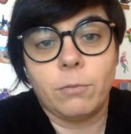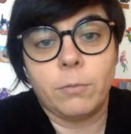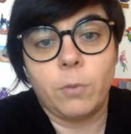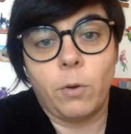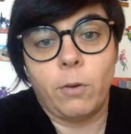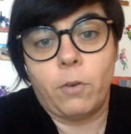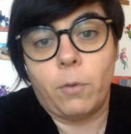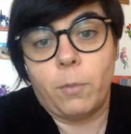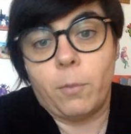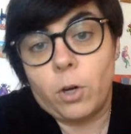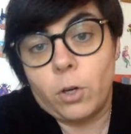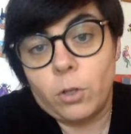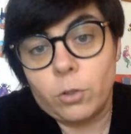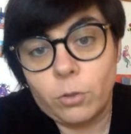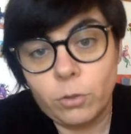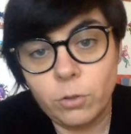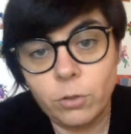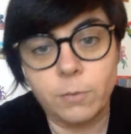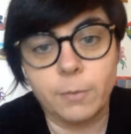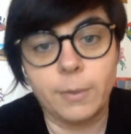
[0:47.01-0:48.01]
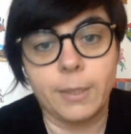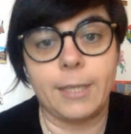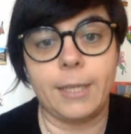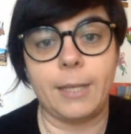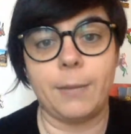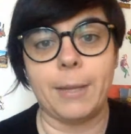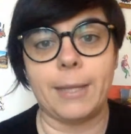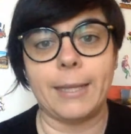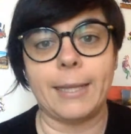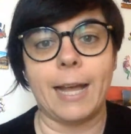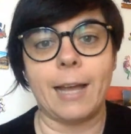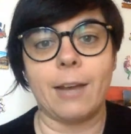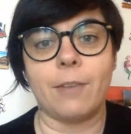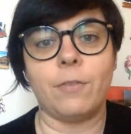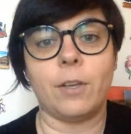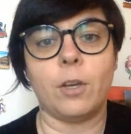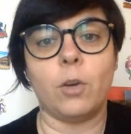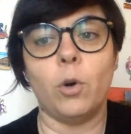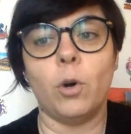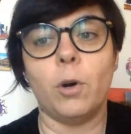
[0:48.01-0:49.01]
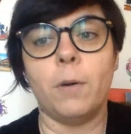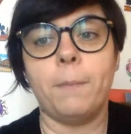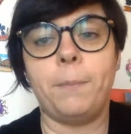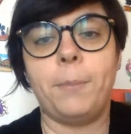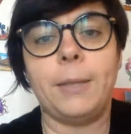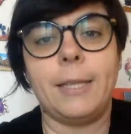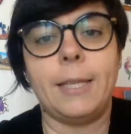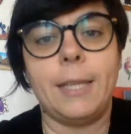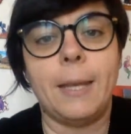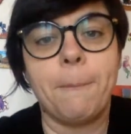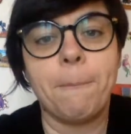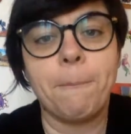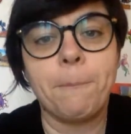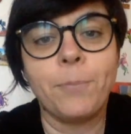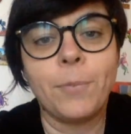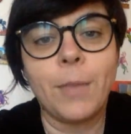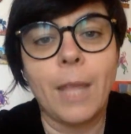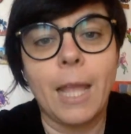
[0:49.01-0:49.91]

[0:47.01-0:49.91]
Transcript: un nuovo modo insomma di mandarvi i compiti.